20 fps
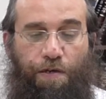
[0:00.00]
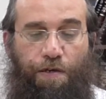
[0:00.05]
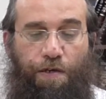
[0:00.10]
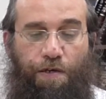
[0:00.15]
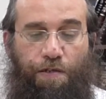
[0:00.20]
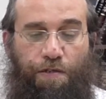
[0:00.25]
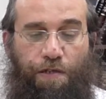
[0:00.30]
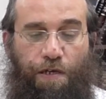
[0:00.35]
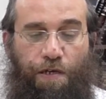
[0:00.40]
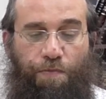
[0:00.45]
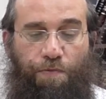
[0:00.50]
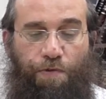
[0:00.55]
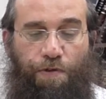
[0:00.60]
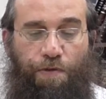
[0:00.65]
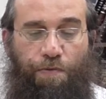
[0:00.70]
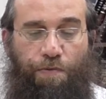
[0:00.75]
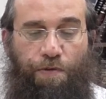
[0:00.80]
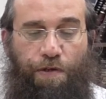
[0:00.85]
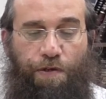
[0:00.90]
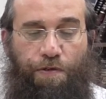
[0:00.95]
Если
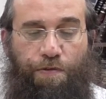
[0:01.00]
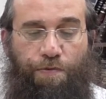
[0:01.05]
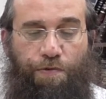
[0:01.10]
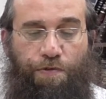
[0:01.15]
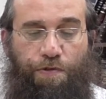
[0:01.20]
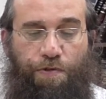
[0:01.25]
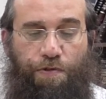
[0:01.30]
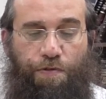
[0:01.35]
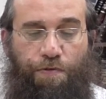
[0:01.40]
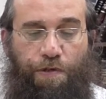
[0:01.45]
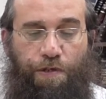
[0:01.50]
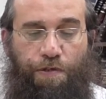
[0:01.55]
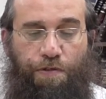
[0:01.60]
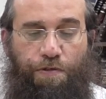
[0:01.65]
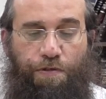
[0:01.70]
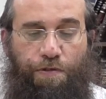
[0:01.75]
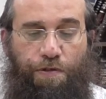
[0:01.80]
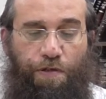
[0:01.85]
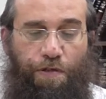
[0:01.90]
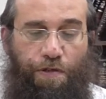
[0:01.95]
Альмона была в
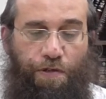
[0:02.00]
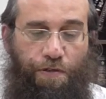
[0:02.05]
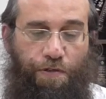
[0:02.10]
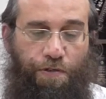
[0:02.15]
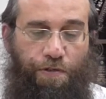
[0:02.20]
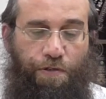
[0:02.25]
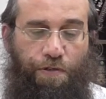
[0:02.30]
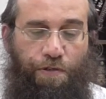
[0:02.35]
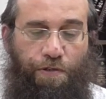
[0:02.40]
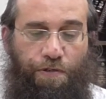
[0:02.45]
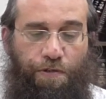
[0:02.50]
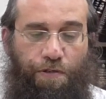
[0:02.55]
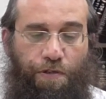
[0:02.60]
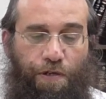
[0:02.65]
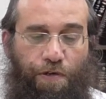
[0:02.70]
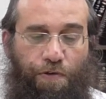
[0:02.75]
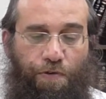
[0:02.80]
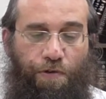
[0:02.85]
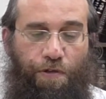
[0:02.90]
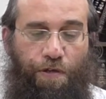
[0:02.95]
связи с или женился
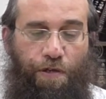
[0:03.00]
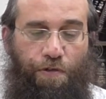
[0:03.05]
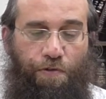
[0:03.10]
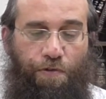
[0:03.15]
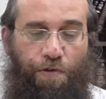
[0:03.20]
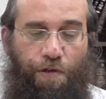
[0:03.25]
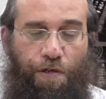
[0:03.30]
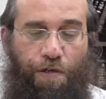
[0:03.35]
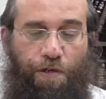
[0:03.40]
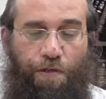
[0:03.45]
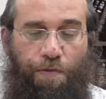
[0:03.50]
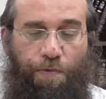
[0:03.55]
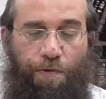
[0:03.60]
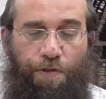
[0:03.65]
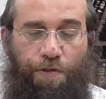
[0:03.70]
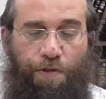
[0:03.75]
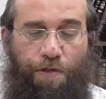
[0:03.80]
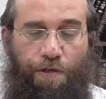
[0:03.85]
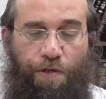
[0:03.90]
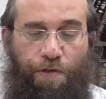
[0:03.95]
на Коин Гадоле, на,